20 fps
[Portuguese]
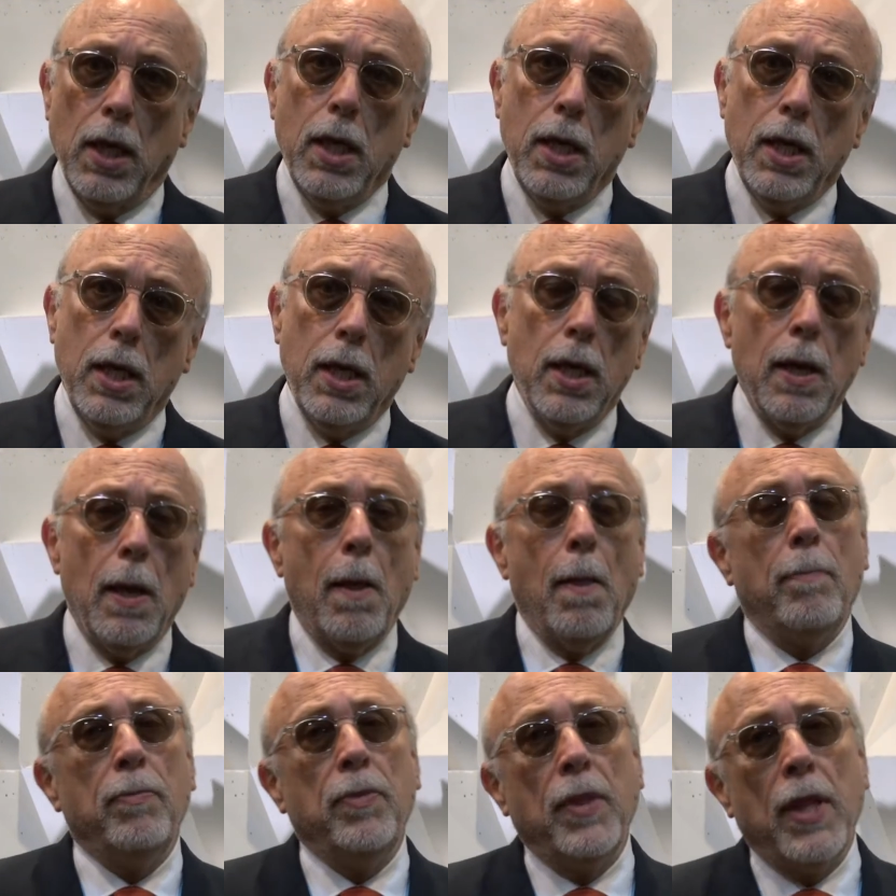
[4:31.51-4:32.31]
E
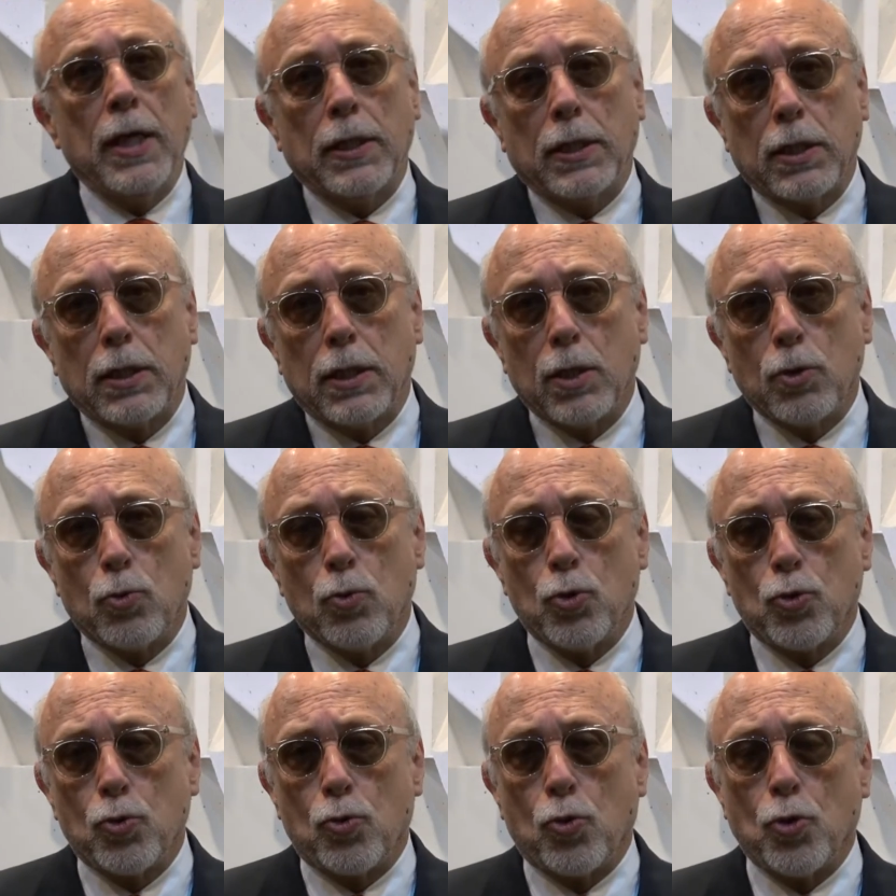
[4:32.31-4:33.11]
Nesse
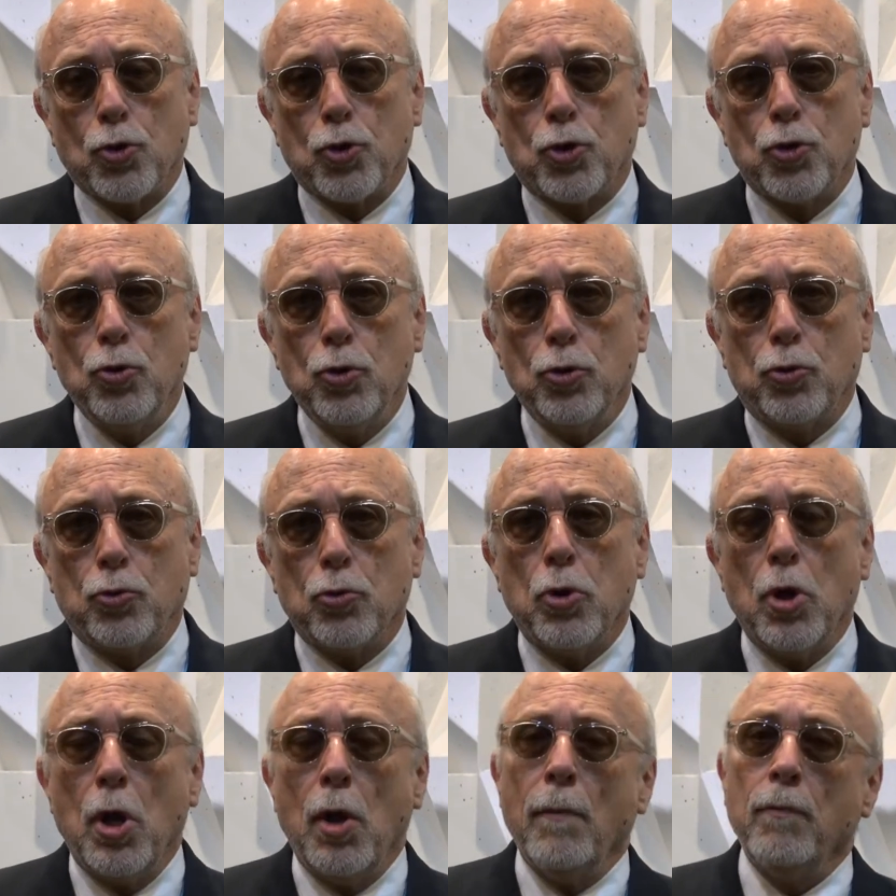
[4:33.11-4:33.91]
segundo
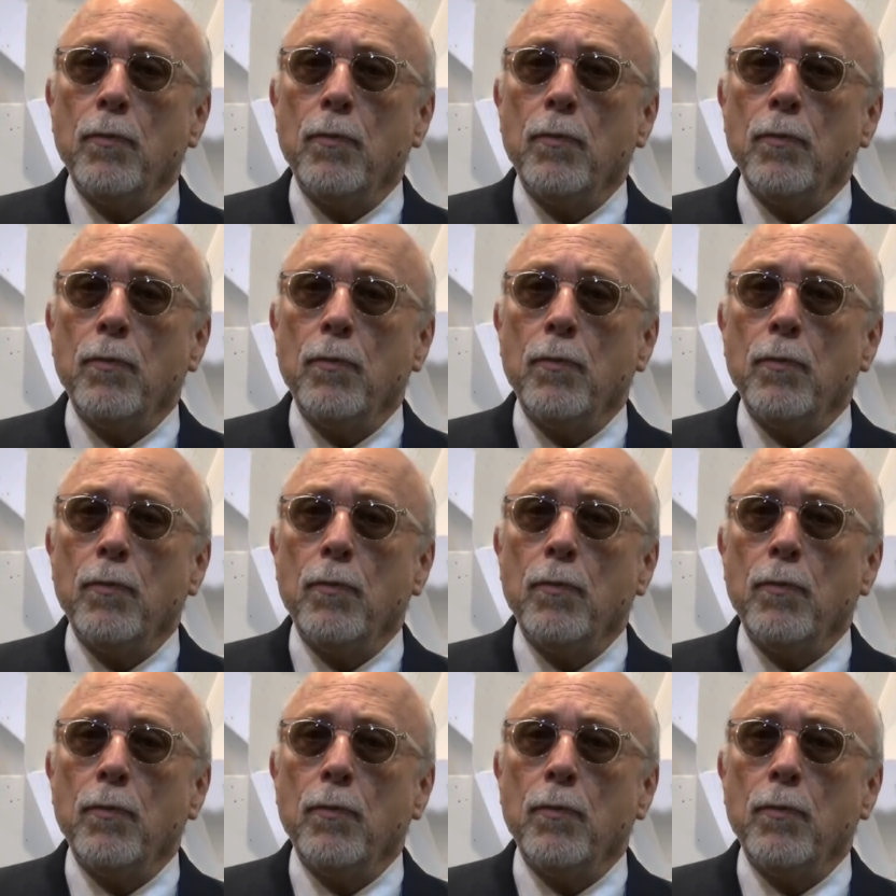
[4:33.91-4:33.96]
conjunto,